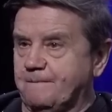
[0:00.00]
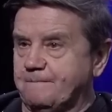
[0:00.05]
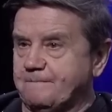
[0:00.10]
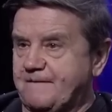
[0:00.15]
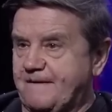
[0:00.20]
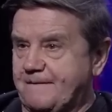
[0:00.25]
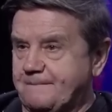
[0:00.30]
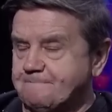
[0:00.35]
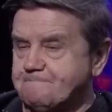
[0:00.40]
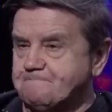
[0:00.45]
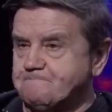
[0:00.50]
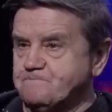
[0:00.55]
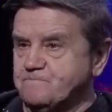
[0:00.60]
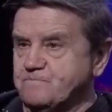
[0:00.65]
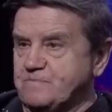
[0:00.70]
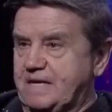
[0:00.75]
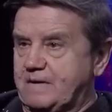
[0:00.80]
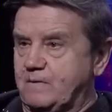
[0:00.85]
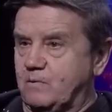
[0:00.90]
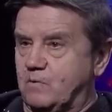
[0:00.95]
Да?
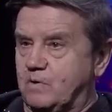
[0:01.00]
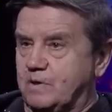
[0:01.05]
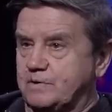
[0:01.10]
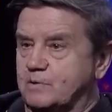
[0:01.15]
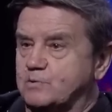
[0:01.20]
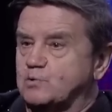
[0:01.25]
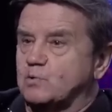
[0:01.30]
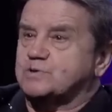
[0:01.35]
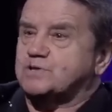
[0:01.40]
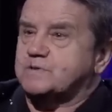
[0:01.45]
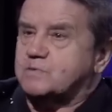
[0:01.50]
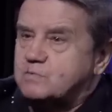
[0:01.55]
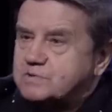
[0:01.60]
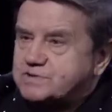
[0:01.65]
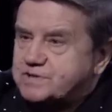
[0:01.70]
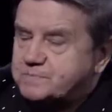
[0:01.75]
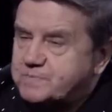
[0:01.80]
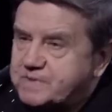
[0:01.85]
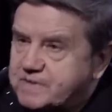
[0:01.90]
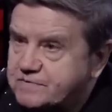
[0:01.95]
Вот. Он тоже
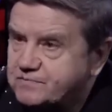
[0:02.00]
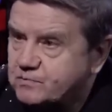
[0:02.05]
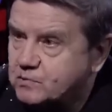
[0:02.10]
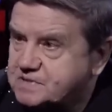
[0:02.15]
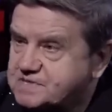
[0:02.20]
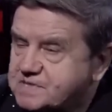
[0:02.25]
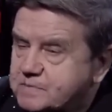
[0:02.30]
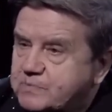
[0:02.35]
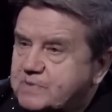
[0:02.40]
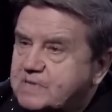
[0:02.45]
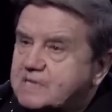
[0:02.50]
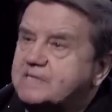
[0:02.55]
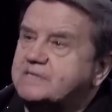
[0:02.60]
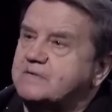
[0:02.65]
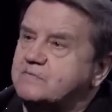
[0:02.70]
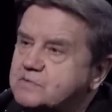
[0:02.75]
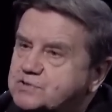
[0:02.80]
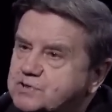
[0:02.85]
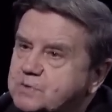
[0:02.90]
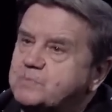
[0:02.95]
хочет миротворцем быть для
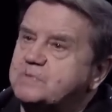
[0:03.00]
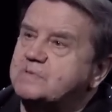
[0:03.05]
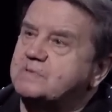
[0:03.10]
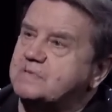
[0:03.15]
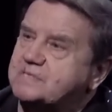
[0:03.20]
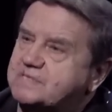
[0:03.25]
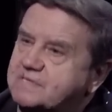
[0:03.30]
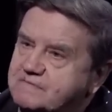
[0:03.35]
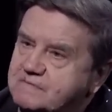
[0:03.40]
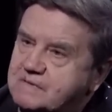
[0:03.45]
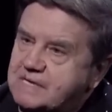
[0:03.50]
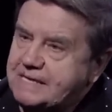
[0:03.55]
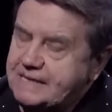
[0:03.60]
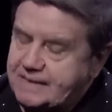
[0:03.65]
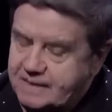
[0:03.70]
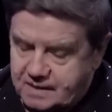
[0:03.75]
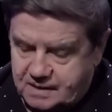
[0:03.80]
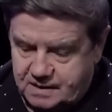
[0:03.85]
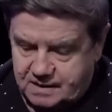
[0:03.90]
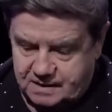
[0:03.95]
того, чтобы это
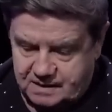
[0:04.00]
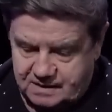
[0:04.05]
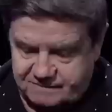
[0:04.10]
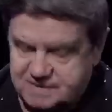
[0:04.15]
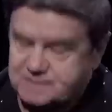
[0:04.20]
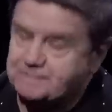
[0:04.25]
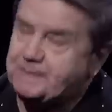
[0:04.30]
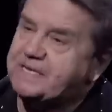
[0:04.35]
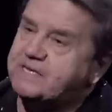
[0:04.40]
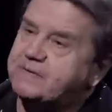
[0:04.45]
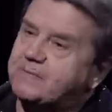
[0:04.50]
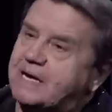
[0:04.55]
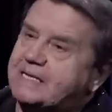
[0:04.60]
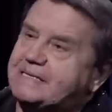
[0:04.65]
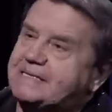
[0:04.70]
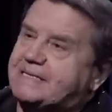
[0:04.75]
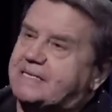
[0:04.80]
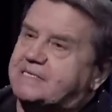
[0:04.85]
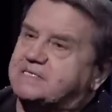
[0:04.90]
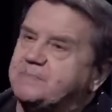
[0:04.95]
э,
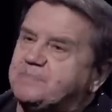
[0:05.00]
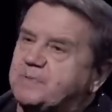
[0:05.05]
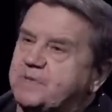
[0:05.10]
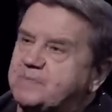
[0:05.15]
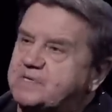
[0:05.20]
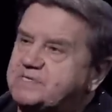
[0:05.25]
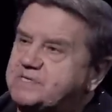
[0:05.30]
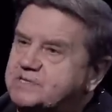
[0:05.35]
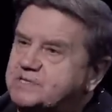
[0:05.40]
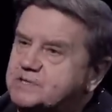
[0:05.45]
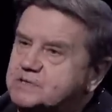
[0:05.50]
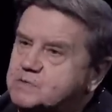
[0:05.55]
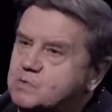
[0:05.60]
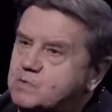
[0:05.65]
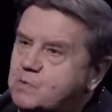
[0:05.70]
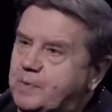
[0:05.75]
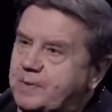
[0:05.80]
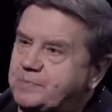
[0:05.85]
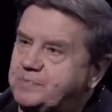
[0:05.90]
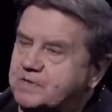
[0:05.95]
воспринимали как
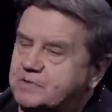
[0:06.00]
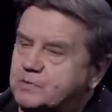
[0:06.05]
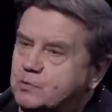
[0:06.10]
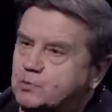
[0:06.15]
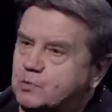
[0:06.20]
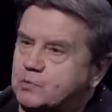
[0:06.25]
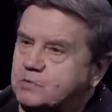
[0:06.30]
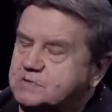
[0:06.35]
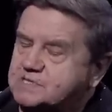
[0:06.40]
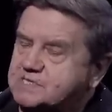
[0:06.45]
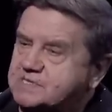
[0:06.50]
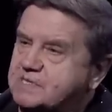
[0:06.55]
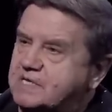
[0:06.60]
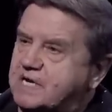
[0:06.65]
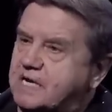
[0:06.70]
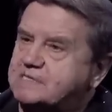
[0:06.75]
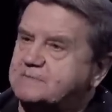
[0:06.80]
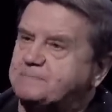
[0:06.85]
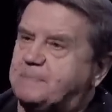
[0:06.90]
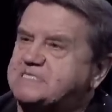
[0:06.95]
дипломатическую победу Турции,
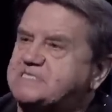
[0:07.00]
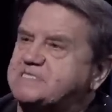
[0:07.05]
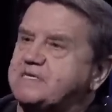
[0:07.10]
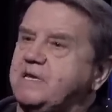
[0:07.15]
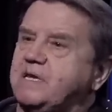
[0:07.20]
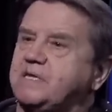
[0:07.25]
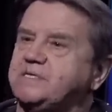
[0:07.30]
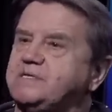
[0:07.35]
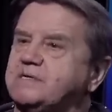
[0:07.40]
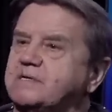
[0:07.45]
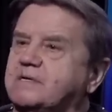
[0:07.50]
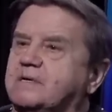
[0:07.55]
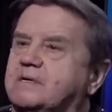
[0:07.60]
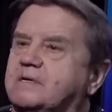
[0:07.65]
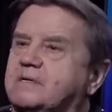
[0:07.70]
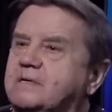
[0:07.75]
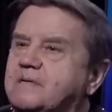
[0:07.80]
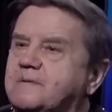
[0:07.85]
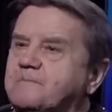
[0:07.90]
как посредника